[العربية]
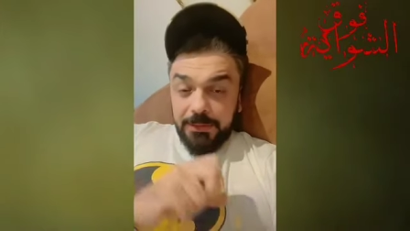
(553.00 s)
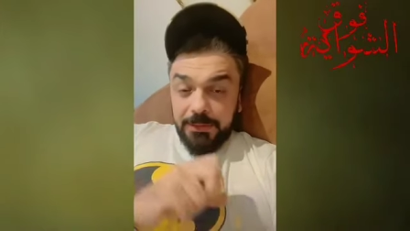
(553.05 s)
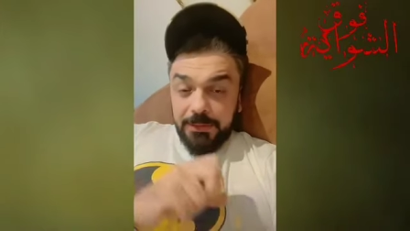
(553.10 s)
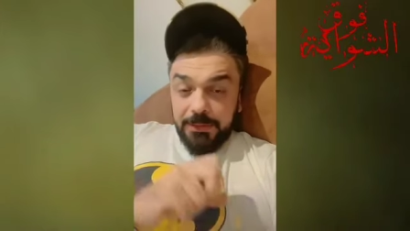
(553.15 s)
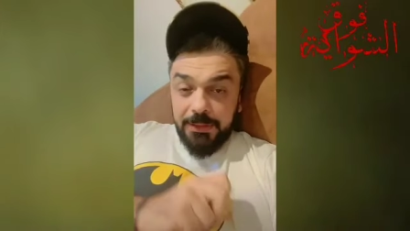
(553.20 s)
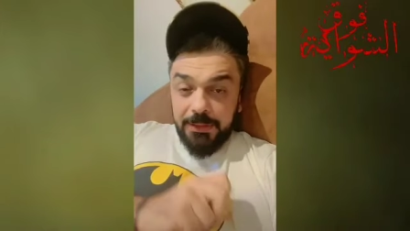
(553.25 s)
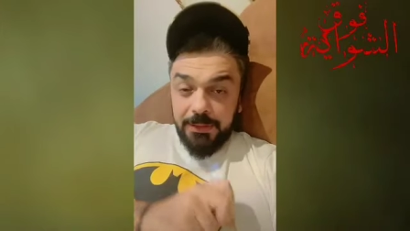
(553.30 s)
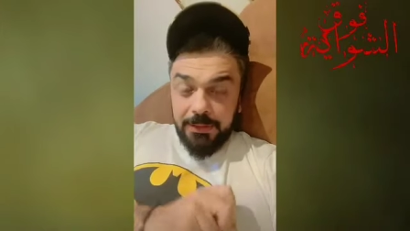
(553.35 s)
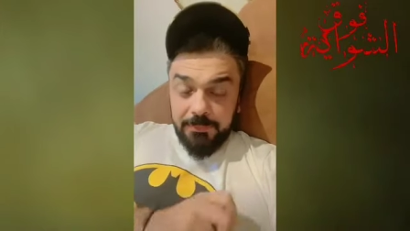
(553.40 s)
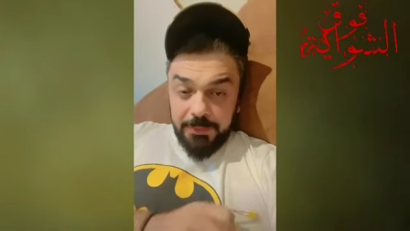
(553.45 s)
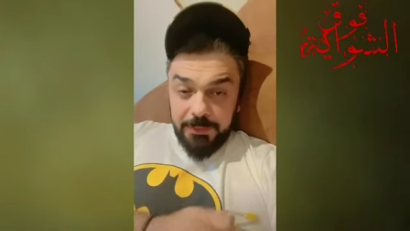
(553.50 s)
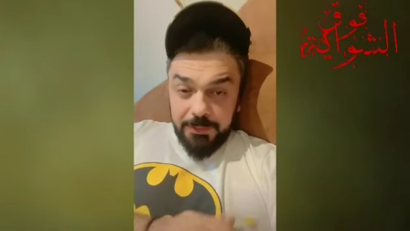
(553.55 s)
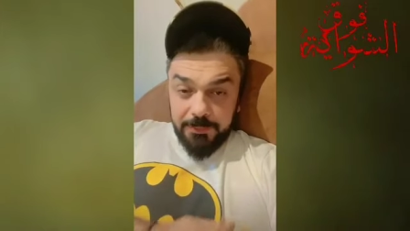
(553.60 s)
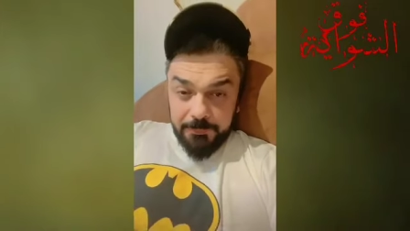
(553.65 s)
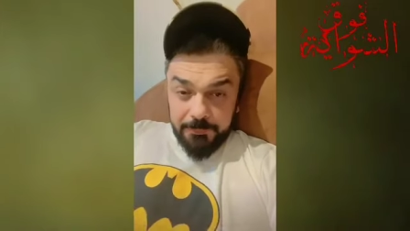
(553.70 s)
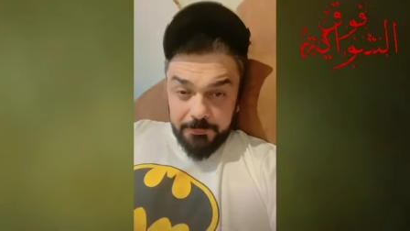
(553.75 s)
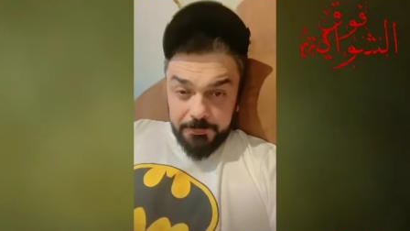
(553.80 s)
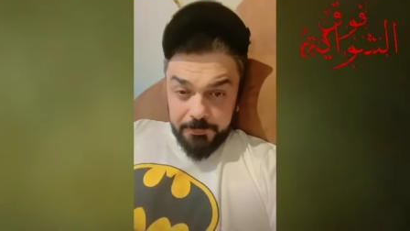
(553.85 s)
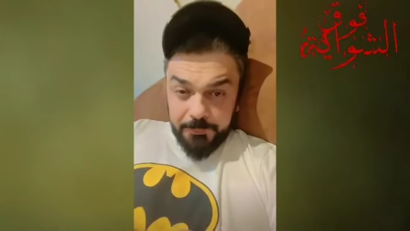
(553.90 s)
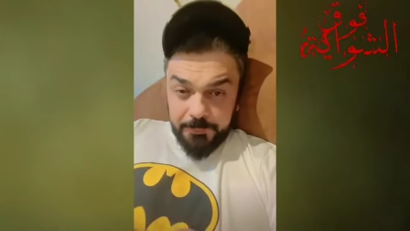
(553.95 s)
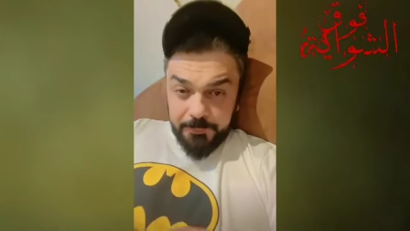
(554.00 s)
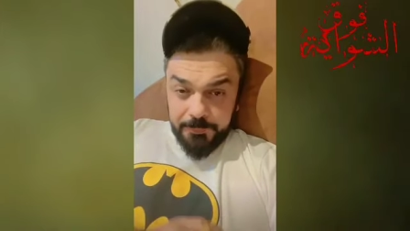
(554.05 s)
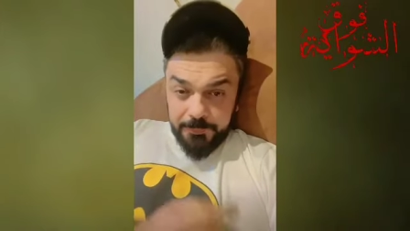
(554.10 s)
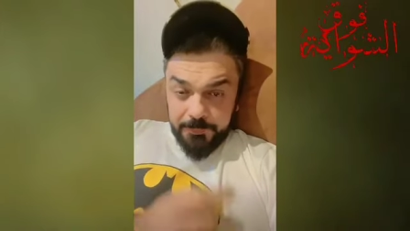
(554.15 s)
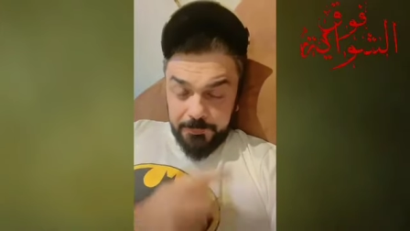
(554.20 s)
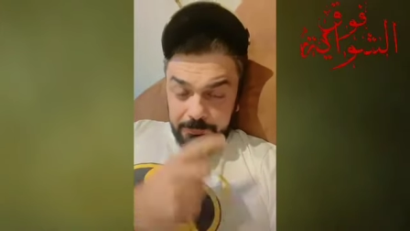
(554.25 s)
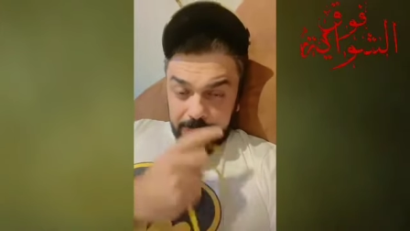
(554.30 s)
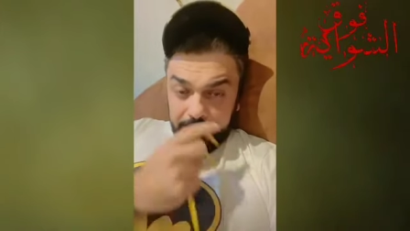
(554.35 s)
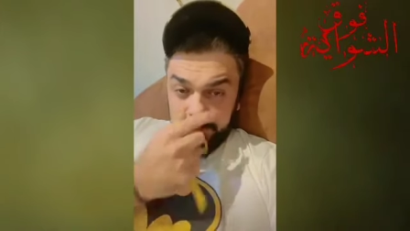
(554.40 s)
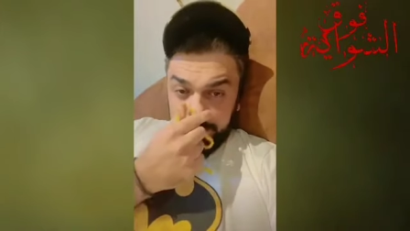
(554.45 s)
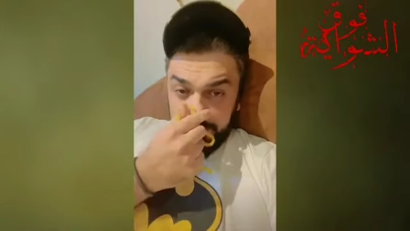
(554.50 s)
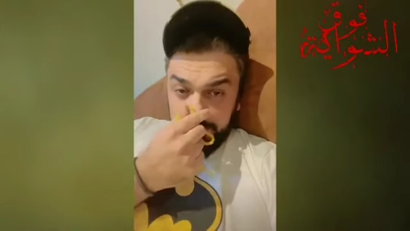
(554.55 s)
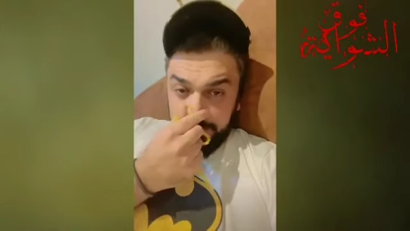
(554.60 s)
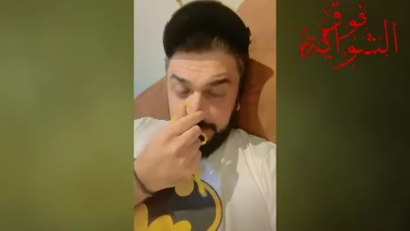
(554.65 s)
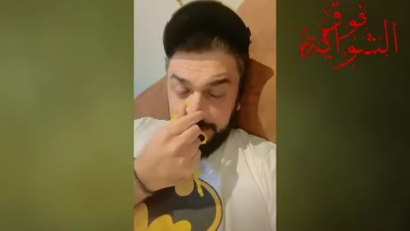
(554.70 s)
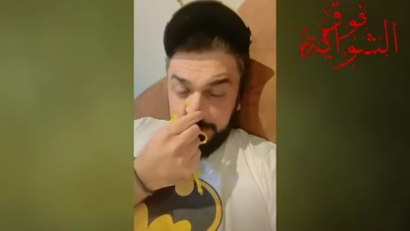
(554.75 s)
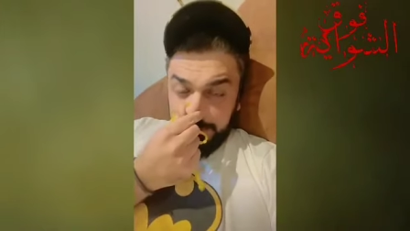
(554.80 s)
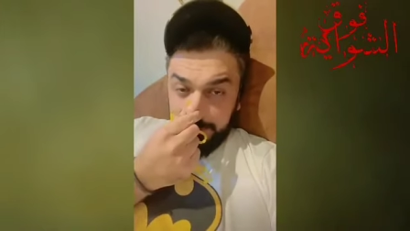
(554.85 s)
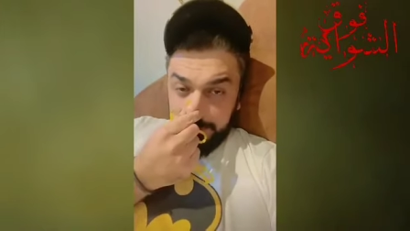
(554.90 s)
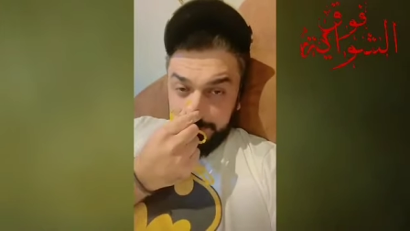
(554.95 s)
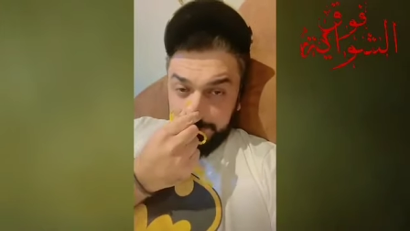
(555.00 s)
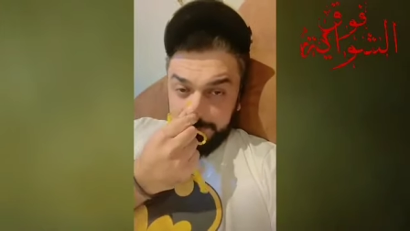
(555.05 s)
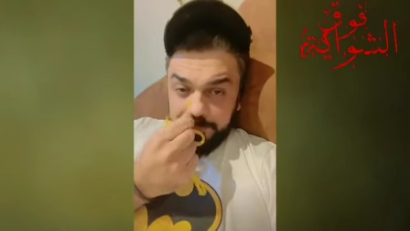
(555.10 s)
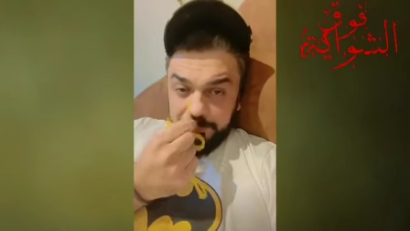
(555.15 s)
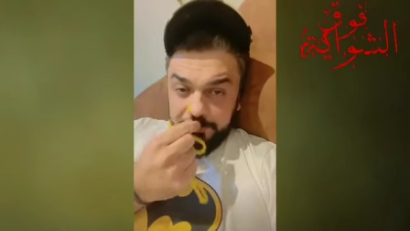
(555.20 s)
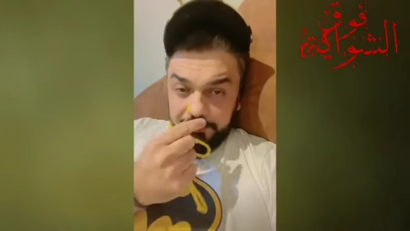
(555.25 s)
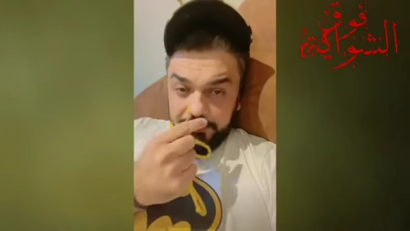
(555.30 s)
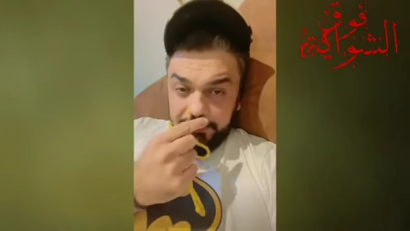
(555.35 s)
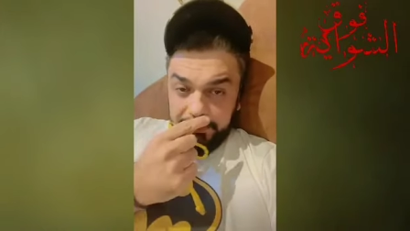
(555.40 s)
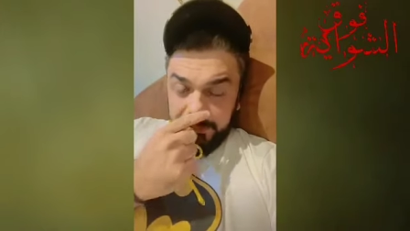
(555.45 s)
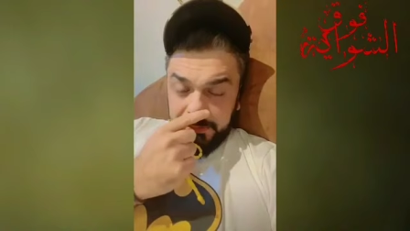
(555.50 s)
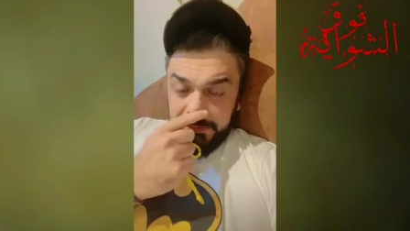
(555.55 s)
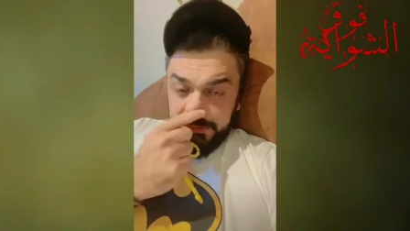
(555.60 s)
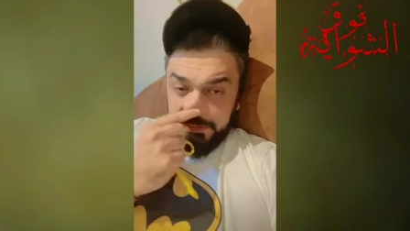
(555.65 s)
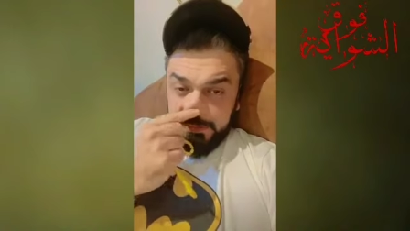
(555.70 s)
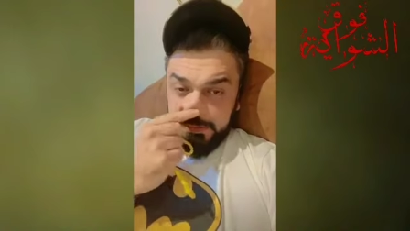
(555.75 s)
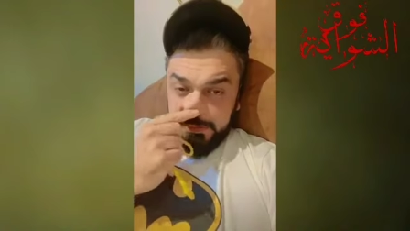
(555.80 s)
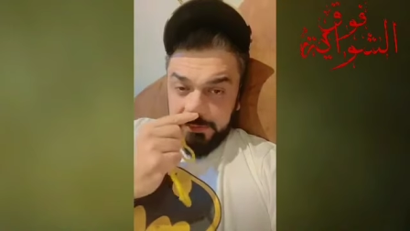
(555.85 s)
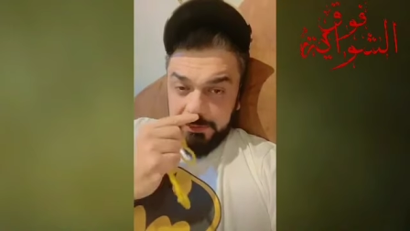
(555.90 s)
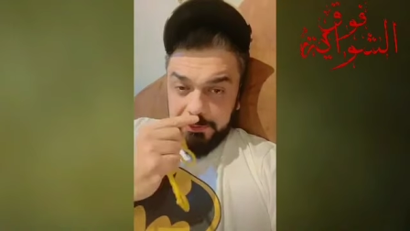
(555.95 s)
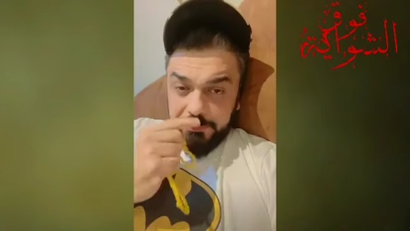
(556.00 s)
المهم احنا اليوم آه،